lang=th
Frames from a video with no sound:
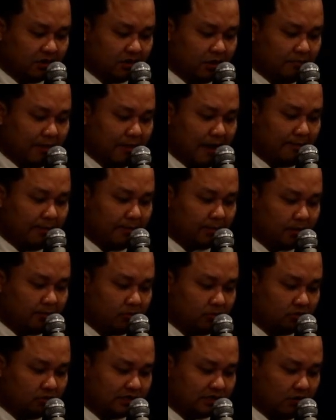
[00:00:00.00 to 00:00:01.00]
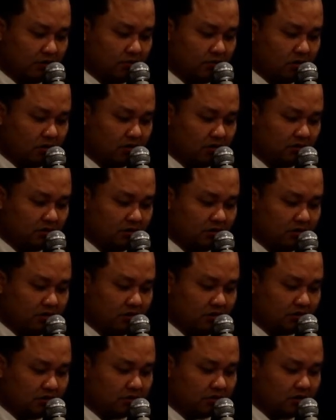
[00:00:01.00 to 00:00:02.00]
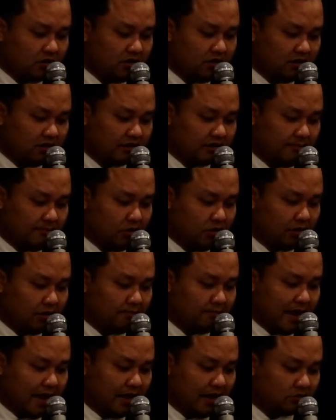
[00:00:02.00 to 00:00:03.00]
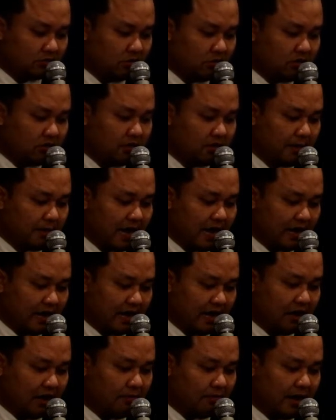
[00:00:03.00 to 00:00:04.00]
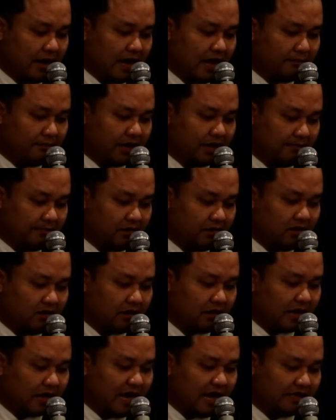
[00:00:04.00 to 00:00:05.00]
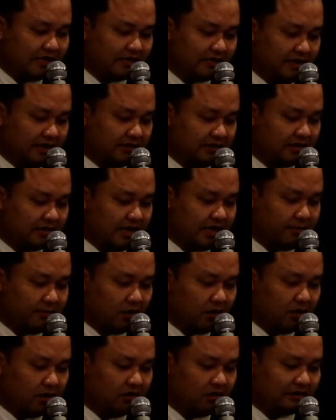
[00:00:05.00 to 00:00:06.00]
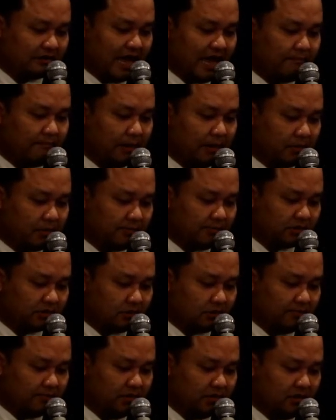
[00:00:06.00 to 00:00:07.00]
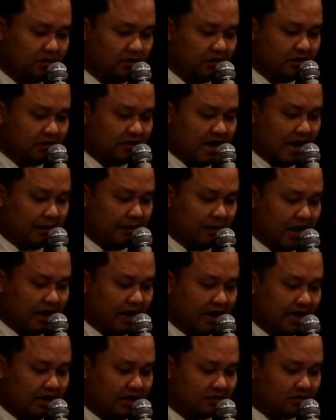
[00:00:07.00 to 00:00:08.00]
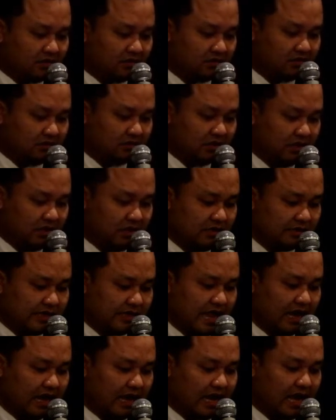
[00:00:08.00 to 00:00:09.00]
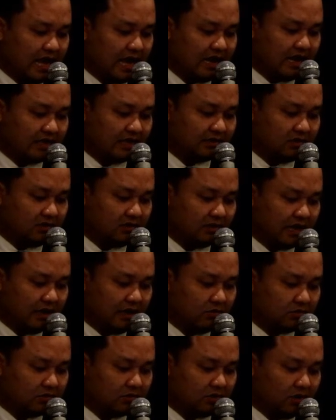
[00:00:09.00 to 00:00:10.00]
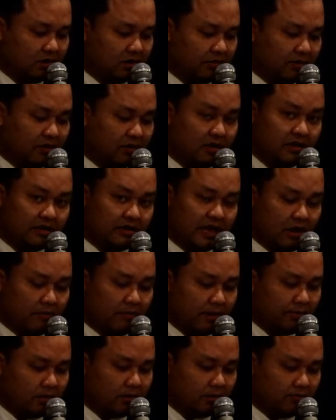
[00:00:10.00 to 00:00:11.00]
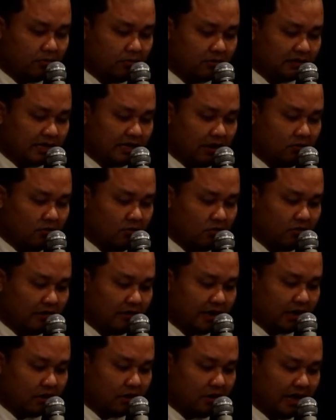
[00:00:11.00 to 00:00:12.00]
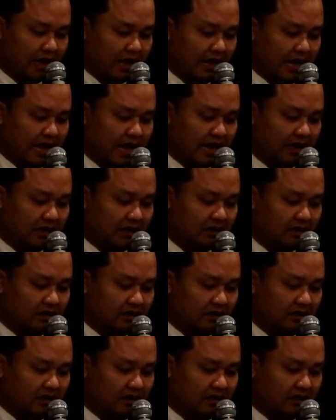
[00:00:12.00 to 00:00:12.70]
ต่อมาพระบรมวงศานุวงศ์ทรงเครื่องเต็มยศบ้างทรงเครื่องผ้าขาวบ้างประดับเครื่องราชอิสริยภรณ์ตามพระบรมศพทหารมหาเล็กเดินแซงข้างละสองแถวต่อแถวพระบรมวงศานุวงศ์ในระหว่างกลาง